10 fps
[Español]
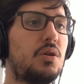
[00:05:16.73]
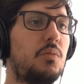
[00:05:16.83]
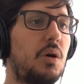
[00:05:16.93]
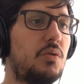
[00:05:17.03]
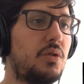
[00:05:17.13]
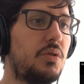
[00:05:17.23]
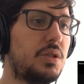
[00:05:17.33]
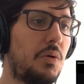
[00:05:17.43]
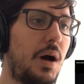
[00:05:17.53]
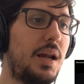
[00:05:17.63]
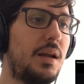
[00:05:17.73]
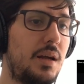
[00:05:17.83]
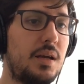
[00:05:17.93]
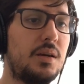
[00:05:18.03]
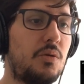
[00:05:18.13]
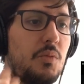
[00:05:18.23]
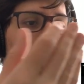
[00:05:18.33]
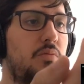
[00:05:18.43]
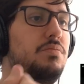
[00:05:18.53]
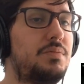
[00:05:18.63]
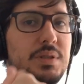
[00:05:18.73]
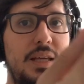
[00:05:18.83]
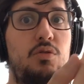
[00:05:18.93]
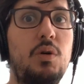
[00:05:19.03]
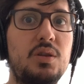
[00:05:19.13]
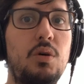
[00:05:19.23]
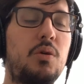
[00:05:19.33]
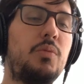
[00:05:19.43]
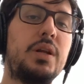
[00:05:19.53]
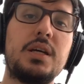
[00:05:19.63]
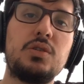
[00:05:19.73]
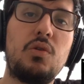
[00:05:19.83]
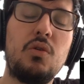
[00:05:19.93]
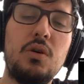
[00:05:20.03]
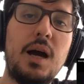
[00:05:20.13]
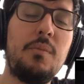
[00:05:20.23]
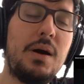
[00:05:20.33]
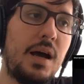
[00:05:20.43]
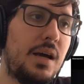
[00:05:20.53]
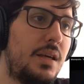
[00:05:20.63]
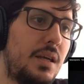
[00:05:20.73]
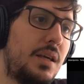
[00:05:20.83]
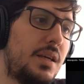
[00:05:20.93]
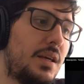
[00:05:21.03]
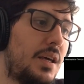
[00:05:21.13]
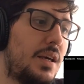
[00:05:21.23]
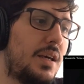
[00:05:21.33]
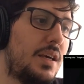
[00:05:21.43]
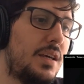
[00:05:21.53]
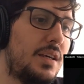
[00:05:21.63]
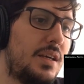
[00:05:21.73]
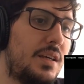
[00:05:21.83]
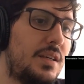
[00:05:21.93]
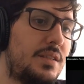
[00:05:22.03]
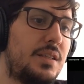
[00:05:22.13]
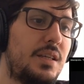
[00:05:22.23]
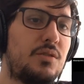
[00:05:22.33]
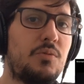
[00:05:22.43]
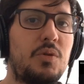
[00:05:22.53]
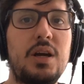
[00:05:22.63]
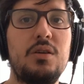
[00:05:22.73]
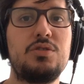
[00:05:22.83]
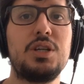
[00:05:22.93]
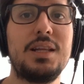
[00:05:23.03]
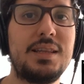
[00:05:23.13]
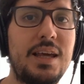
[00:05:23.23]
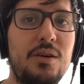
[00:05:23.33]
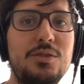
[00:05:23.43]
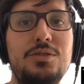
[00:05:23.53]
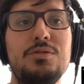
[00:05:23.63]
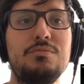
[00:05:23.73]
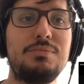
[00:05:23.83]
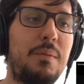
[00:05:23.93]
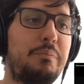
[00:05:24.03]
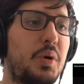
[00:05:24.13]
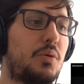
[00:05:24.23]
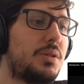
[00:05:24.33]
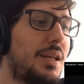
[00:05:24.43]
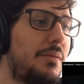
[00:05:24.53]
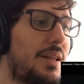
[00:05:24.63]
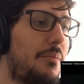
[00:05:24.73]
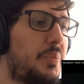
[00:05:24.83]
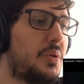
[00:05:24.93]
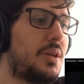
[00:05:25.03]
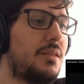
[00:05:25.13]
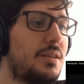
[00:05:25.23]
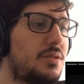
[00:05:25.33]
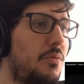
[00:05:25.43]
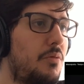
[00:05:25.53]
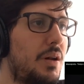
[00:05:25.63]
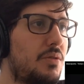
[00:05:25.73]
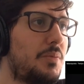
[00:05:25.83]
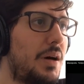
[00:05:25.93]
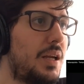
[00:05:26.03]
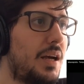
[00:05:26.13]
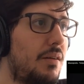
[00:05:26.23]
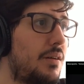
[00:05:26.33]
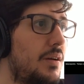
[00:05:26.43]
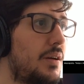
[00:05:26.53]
como audiovisual, como en cuanto a comunicación con cámara y, y sí, como que los chanteos tampoco estaban tan potentes como me los imaginaba.